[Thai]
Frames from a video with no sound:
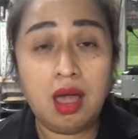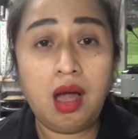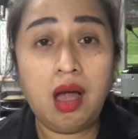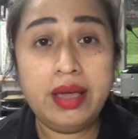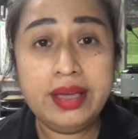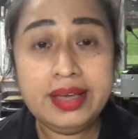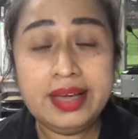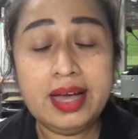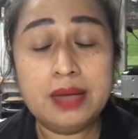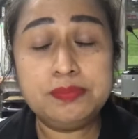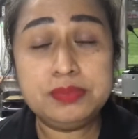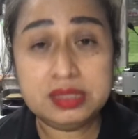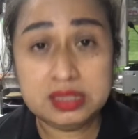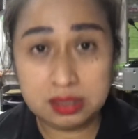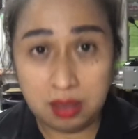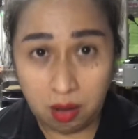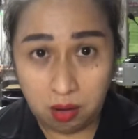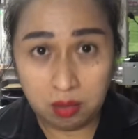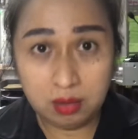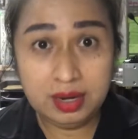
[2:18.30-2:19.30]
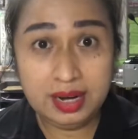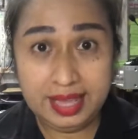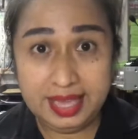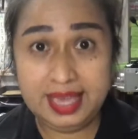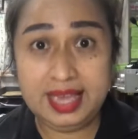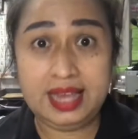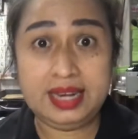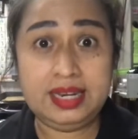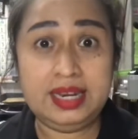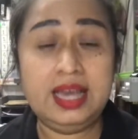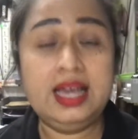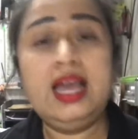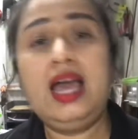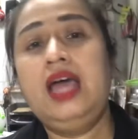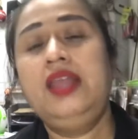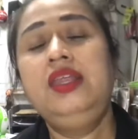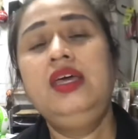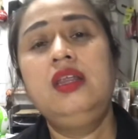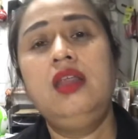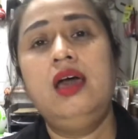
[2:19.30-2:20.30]
100 กับ 2 เหรียญนะคะ
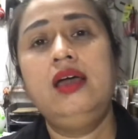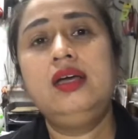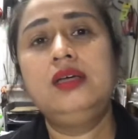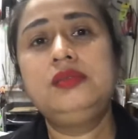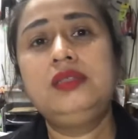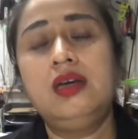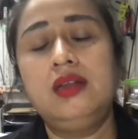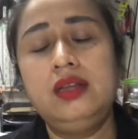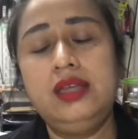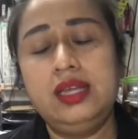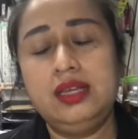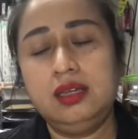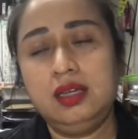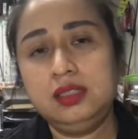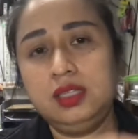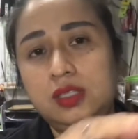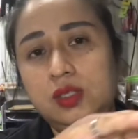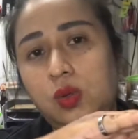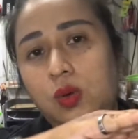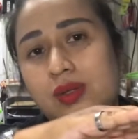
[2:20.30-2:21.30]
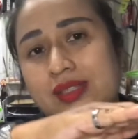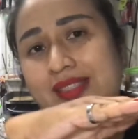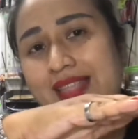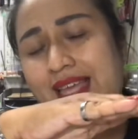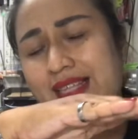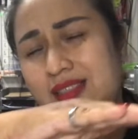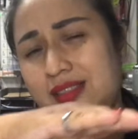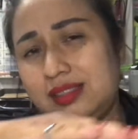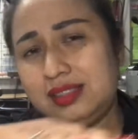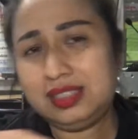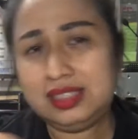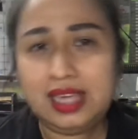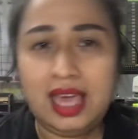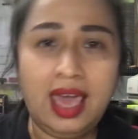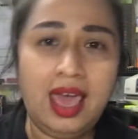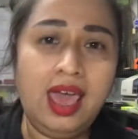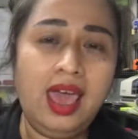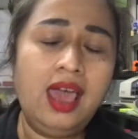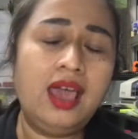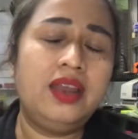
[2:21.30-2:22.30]
100 กับ 2 เหรียญก็จะถูกตัด
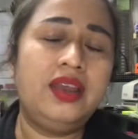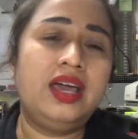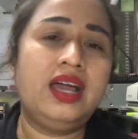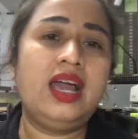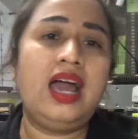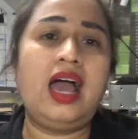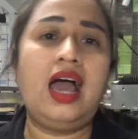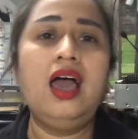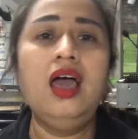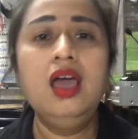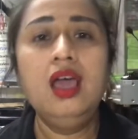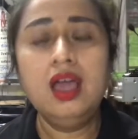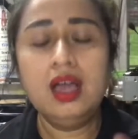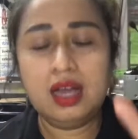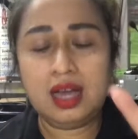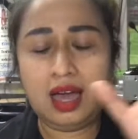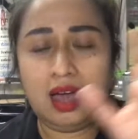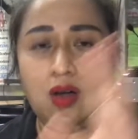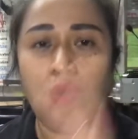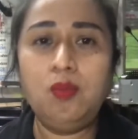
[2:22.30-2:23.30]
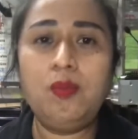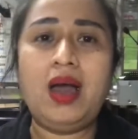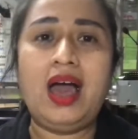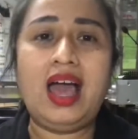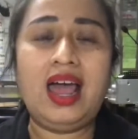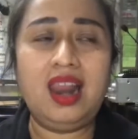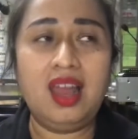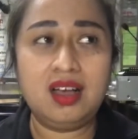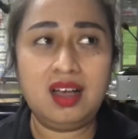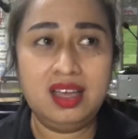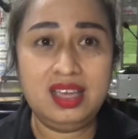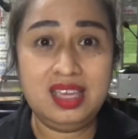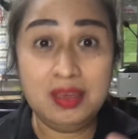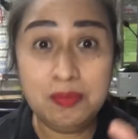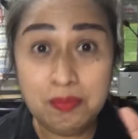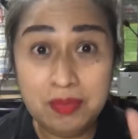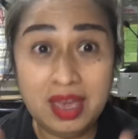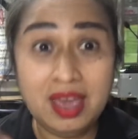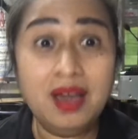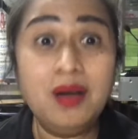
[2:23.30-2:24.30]
แชะนะคะเข้ามาแล้วก็อี
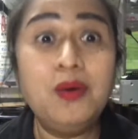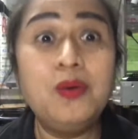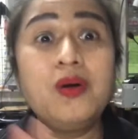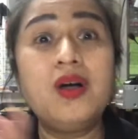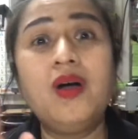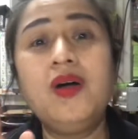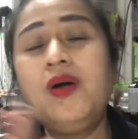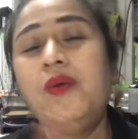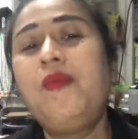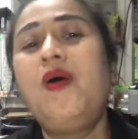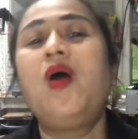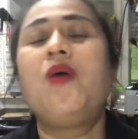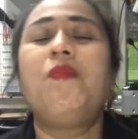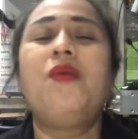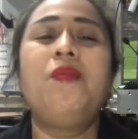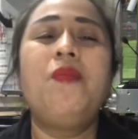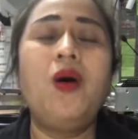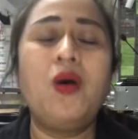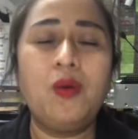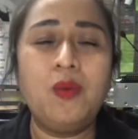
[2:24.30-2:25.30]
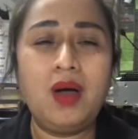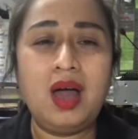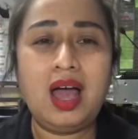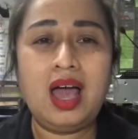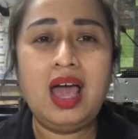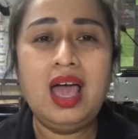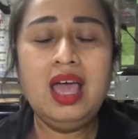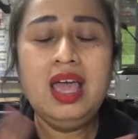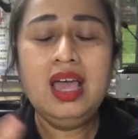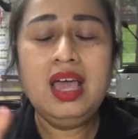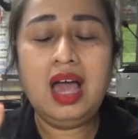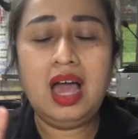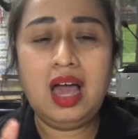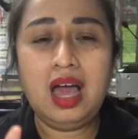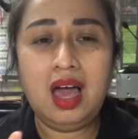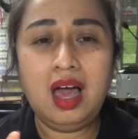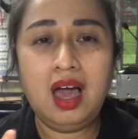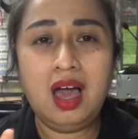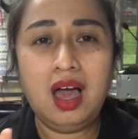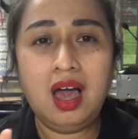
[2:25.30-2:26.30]
เมลเขาก็บอกว่า
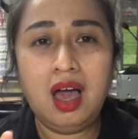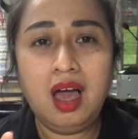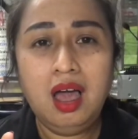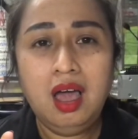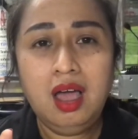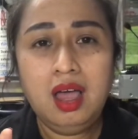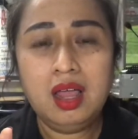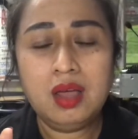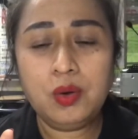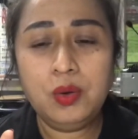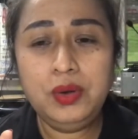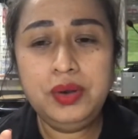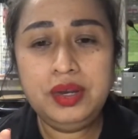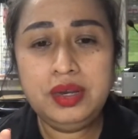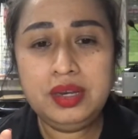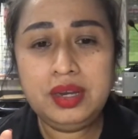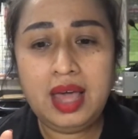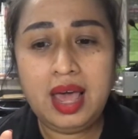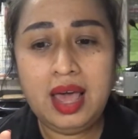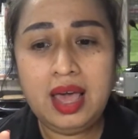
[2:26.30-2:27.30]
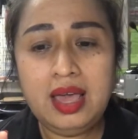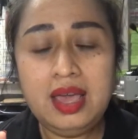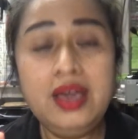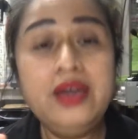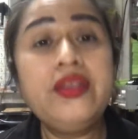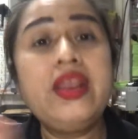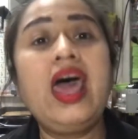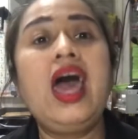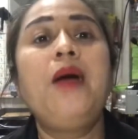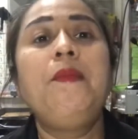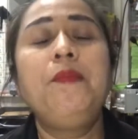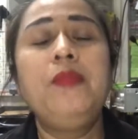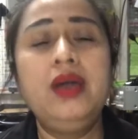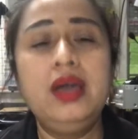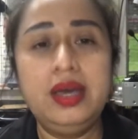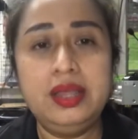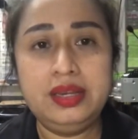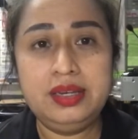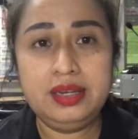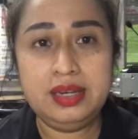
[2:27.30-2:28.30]
คุณได้รับเงิ
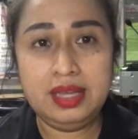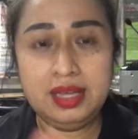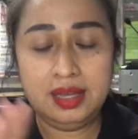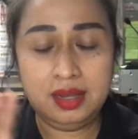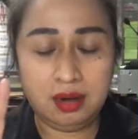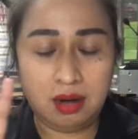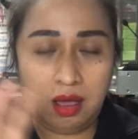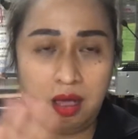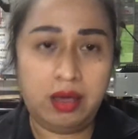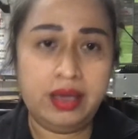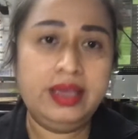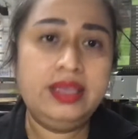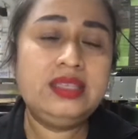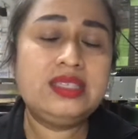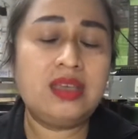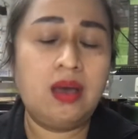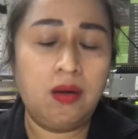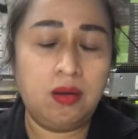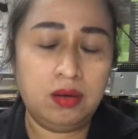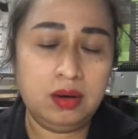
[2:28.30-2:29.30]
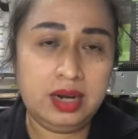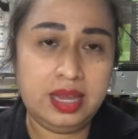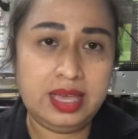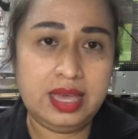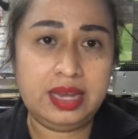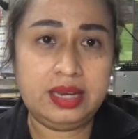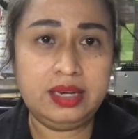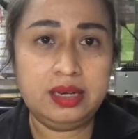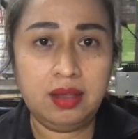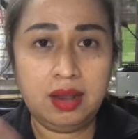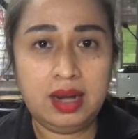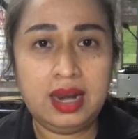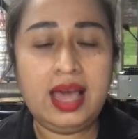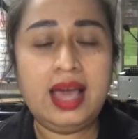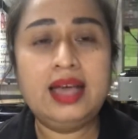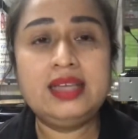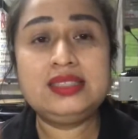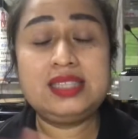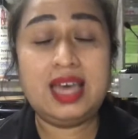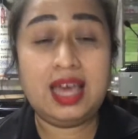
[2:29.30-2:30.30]
น102 เหรียญดอลลา
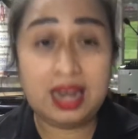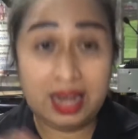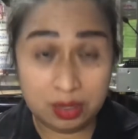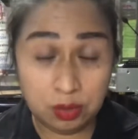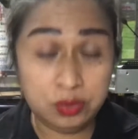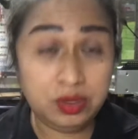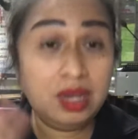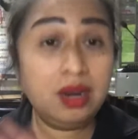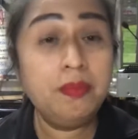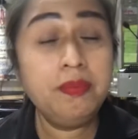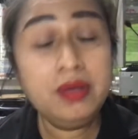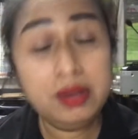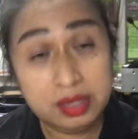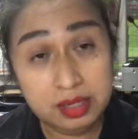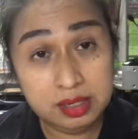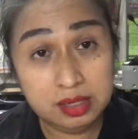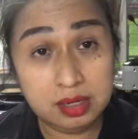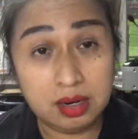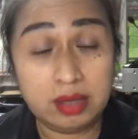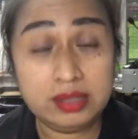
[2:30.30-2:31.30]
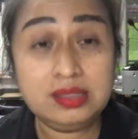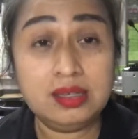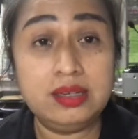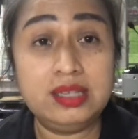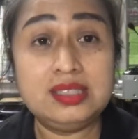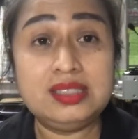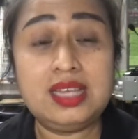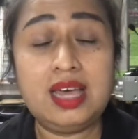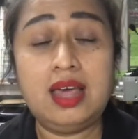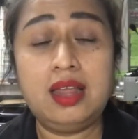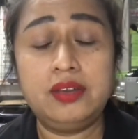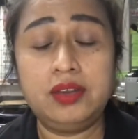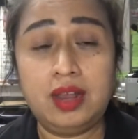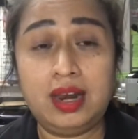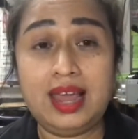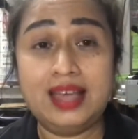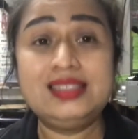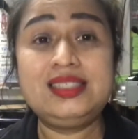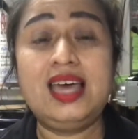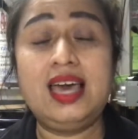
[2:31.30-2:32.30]
ร์สหรัฐคุณได้รับเงิน102 เหรียญดอล
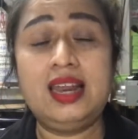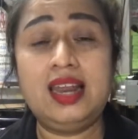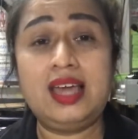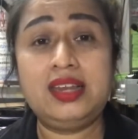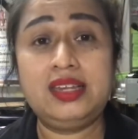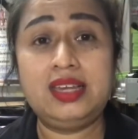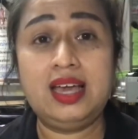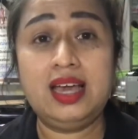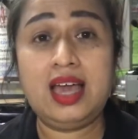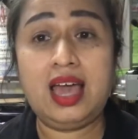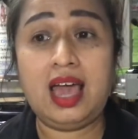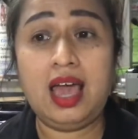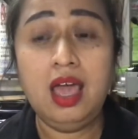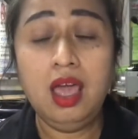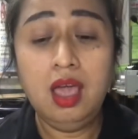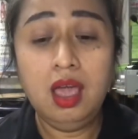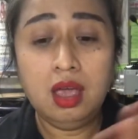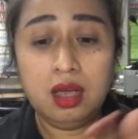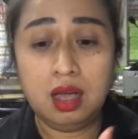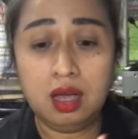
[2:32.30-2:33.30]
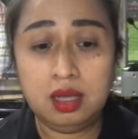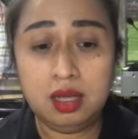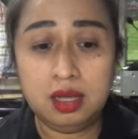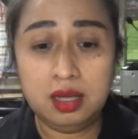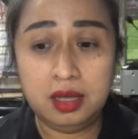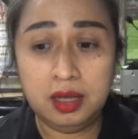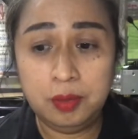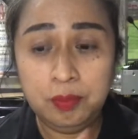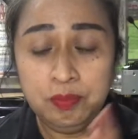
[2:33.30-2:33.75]
ลาร์สหรัฐนะคะก็คือ